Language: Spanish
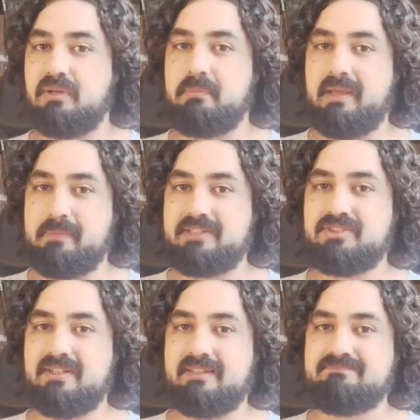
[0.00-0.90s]
propia
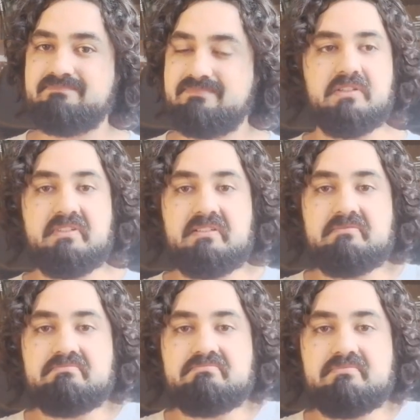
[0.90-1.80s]
persona. Pues
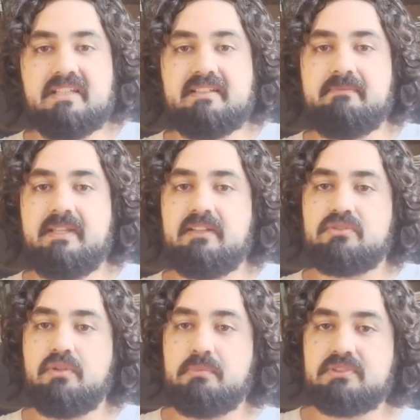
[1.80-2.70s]
bien, determinados
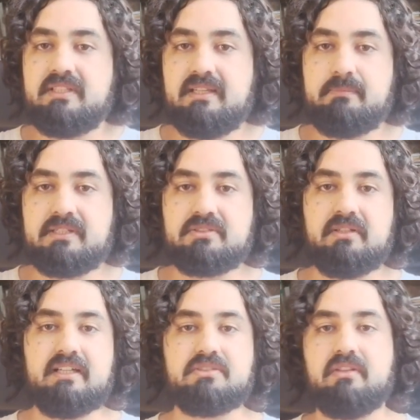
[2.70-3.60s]
grupos de
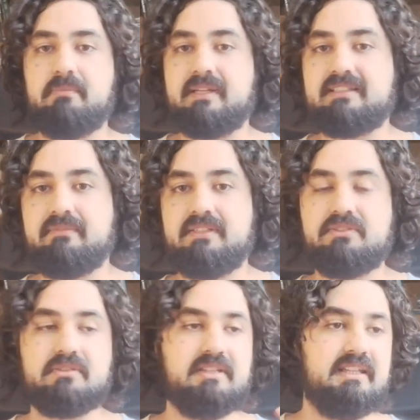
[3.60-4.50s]
personas o
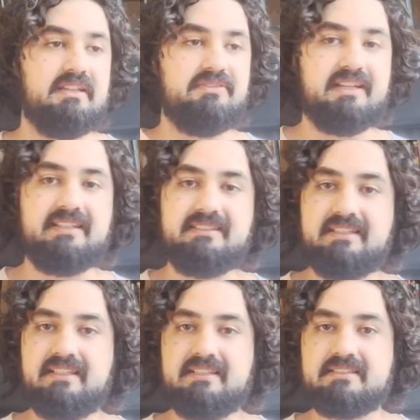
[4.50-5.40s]
departamentos de
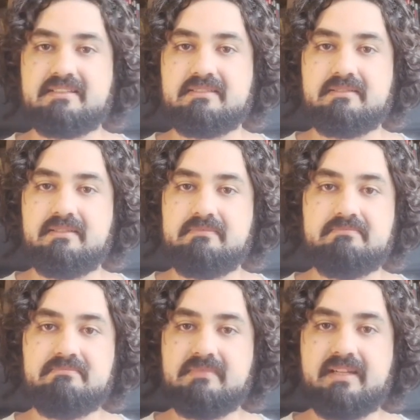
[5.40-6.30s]
diferentes eh,
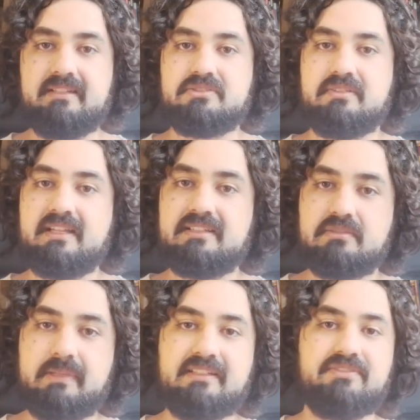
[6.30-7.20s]
redes sociales
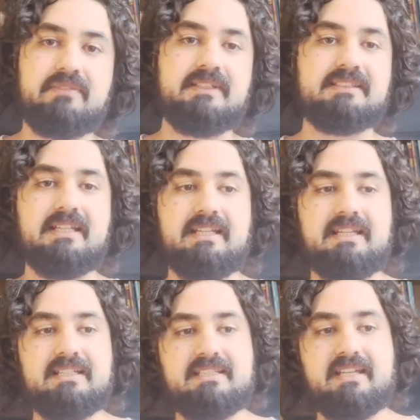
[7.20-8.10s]
o plataformas
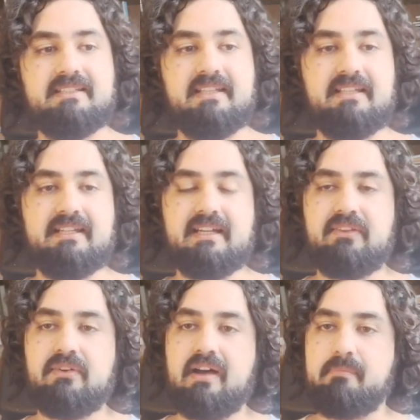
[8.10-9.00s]
se han
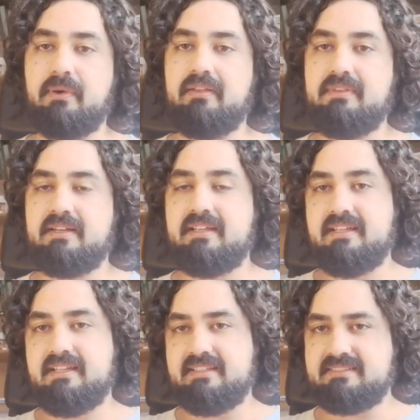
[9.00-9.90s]
dedicado a prohibir
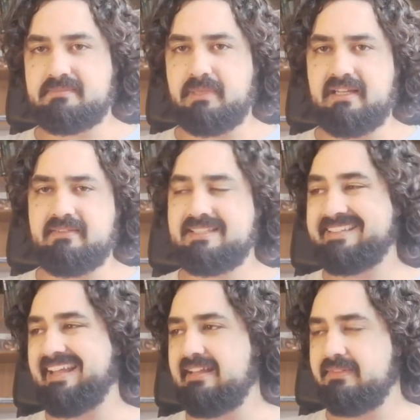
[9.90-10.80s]
estas palabras
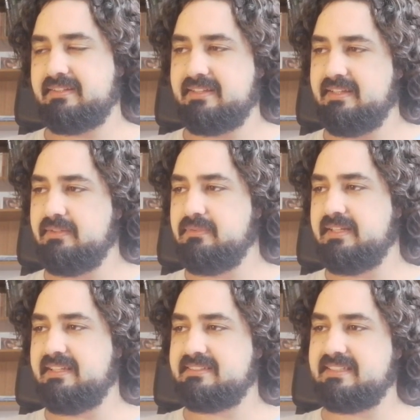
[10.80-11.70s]
cada vez que
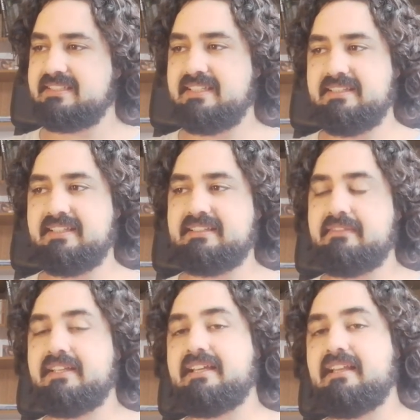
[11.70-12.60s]
una de estas se
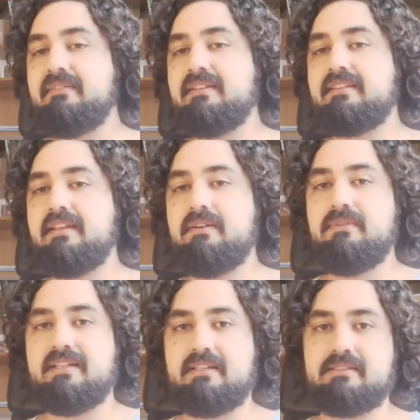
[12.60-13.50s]
detectaba y cada vez que
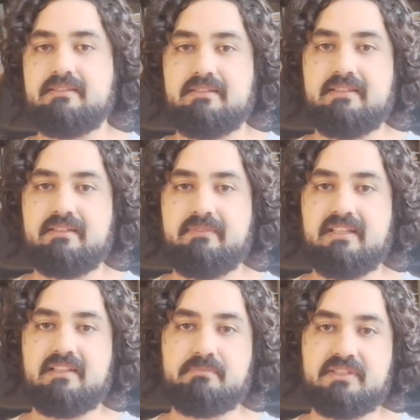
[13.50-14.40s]
unas
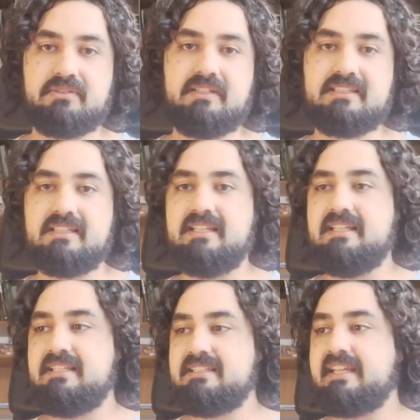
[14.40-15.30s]
determinadas personas
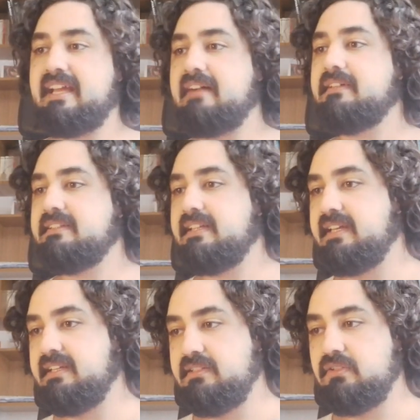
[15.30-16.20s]
se quejaban de
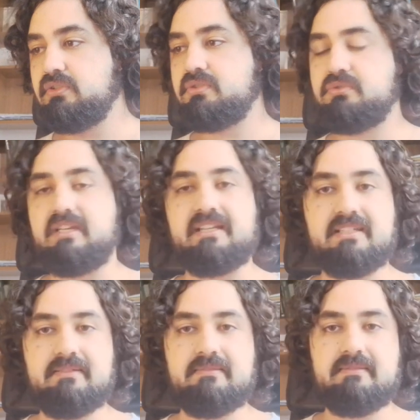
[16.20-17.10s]
que no se
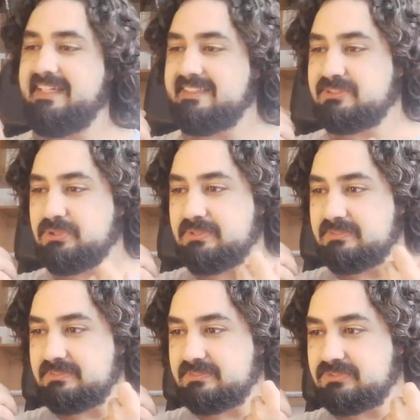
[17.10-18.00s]
usasen.
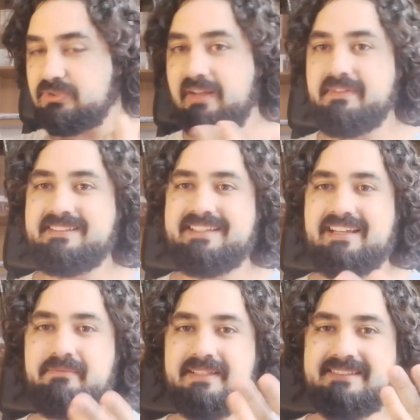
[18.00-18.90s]
Esto solamente
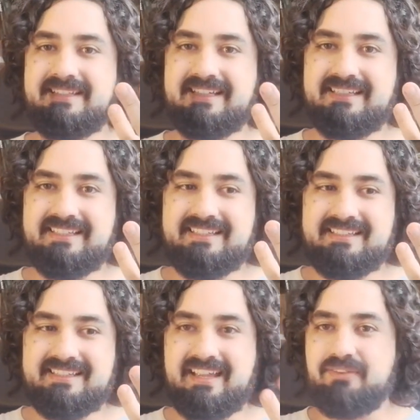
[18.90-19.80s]
alimenta
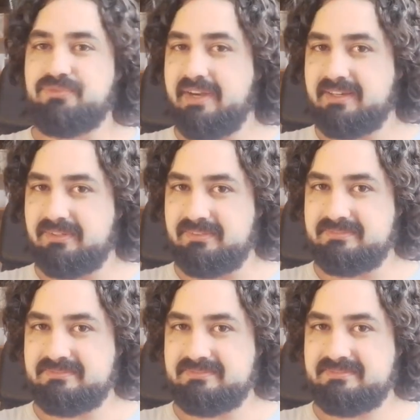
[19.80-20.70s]
el fuego.
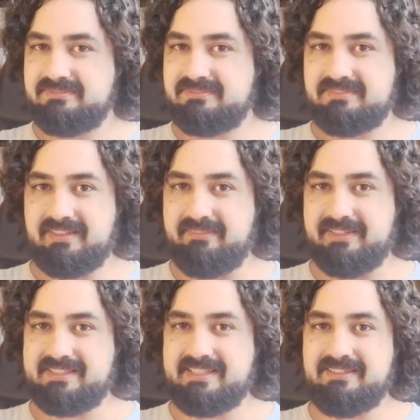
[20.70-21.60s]
A
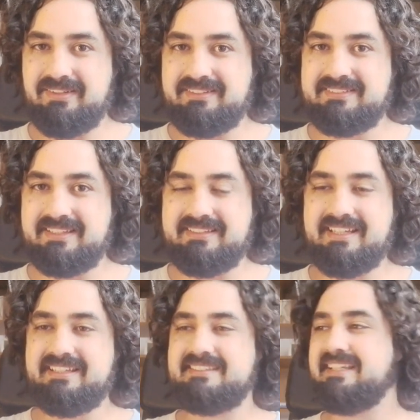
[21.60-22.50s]
ver si lo
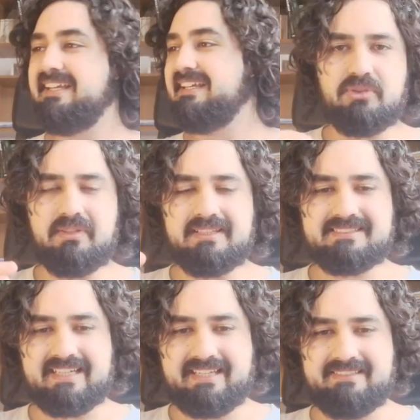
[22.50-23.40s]
entendéis. Toda
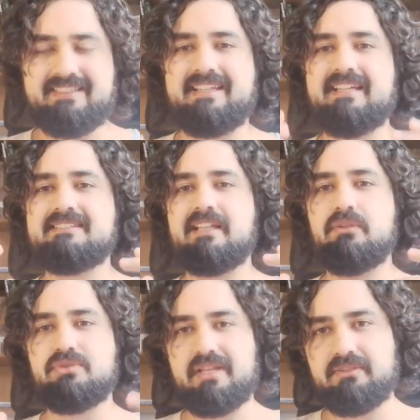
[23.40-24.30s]
esta gente que ha estado
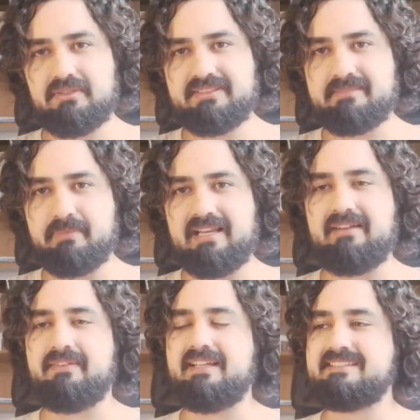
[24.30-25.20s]
usando estas
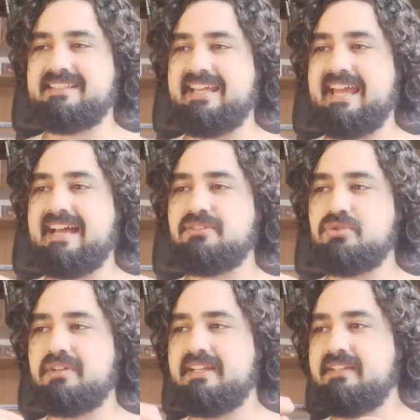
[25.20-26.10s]
palabras, que han
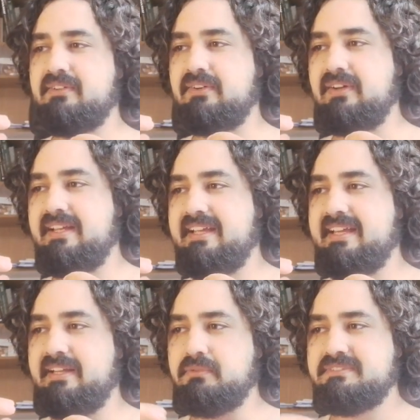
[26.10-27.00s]
surgido
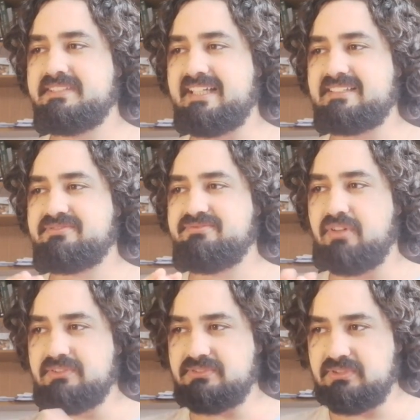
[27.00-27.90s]
en un
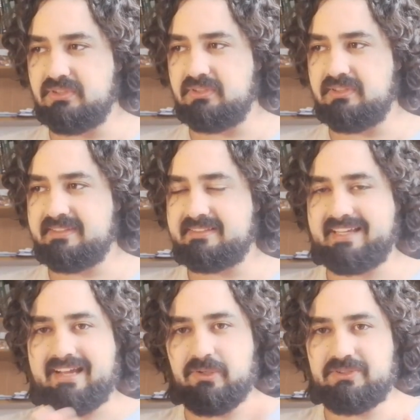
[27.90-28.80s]
trasfondo
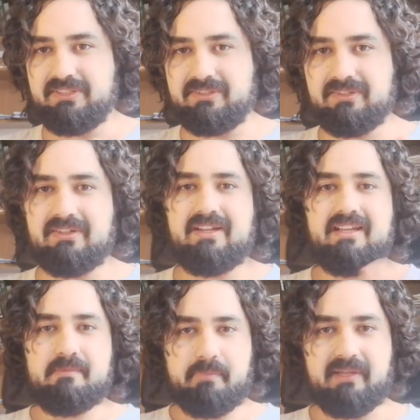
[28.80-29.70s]
caótico
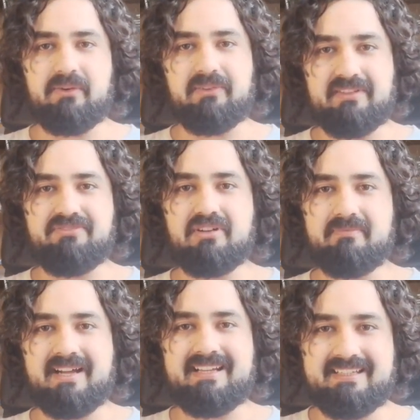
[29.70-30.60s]
pero de
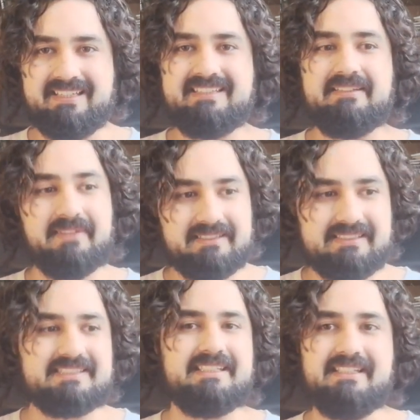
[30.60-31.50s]
forma legítima,
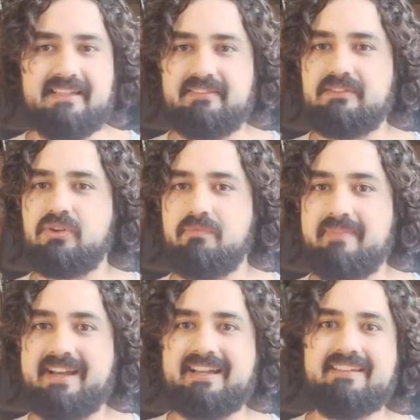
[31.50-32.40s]
casi en
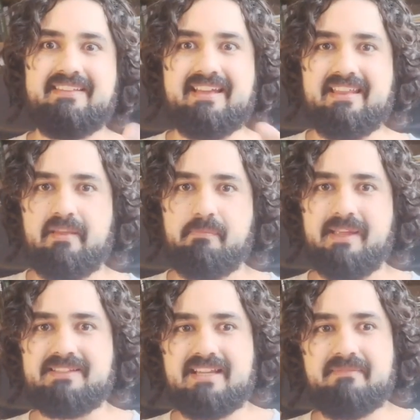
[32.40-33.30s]
convergencia de
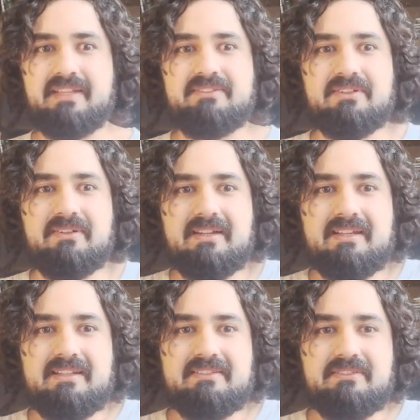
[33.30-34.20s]
pensamiento,
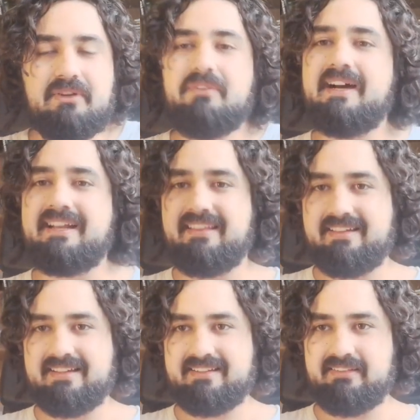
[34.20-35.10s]
no van a
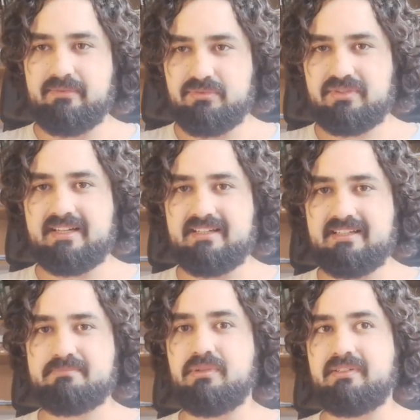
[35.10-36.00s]
dejar de
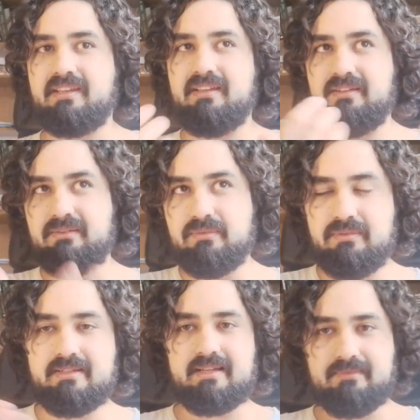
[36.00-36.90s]
usarlas porque
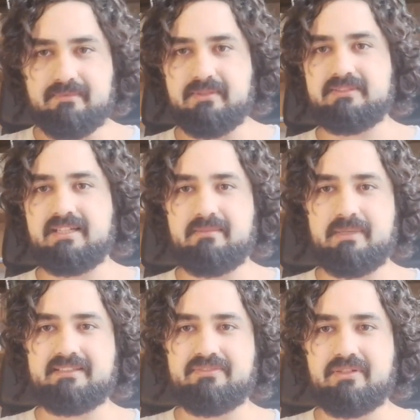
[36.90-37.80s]
una u otra
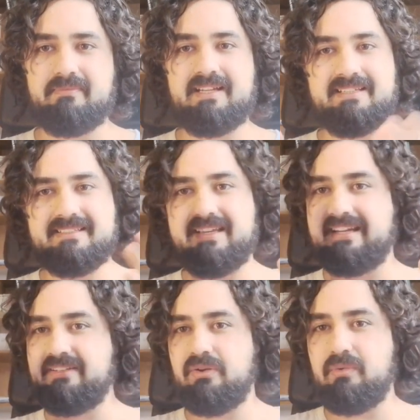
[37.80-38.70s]
plataforma les
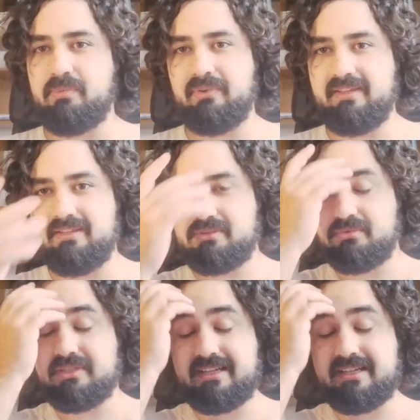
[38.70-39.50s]
diga no podéis